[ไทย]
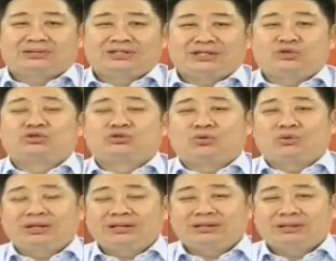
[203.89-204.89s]
สี่จุดศูน
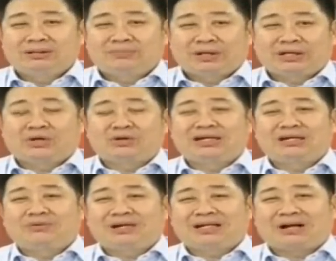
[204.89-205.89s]
ย์ มันจะต้องคิดน
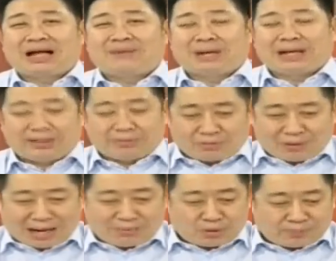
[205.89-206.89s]
วัตกรรมใหม่อย่ามา
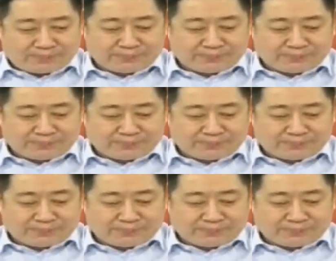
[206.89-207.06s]
ว่าผม